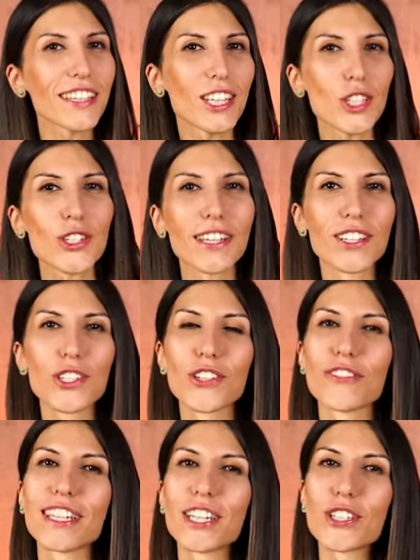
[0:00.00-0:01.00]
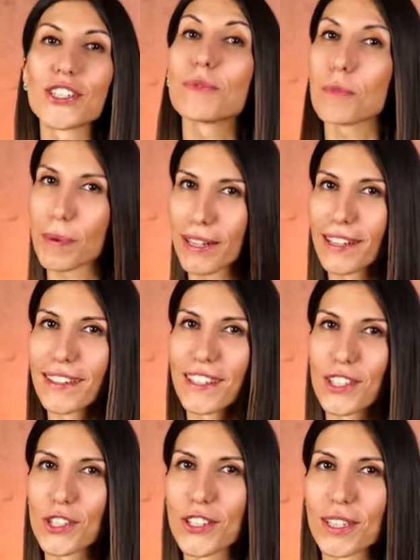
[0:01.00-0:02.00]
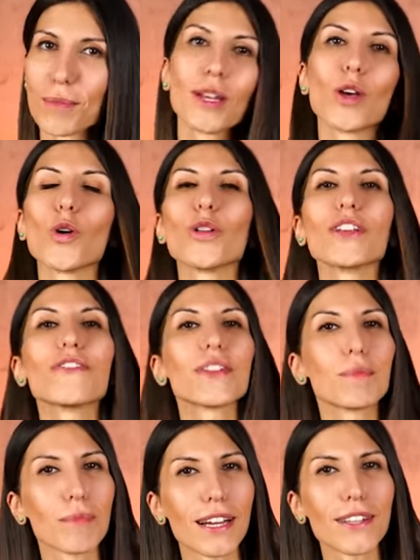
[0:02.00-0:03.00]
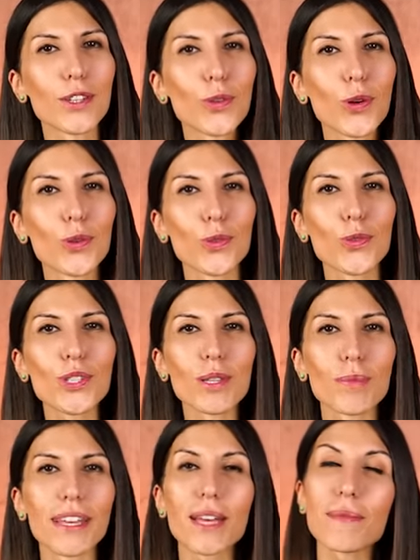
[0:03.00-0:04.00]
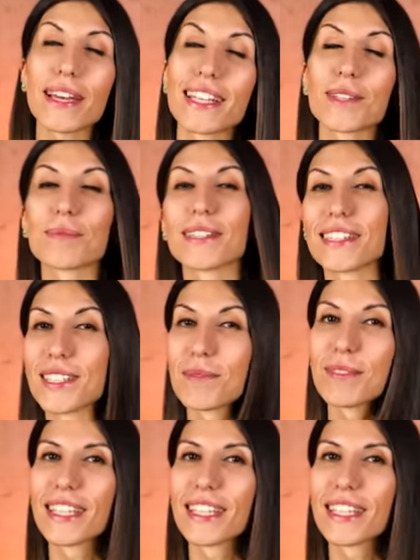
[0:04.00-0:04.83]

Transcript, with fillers: ve tez canlı çiftler için de bir parantez açalım. Öyle filmlerde gördüğünüz gibi hemen gidip Yıldırım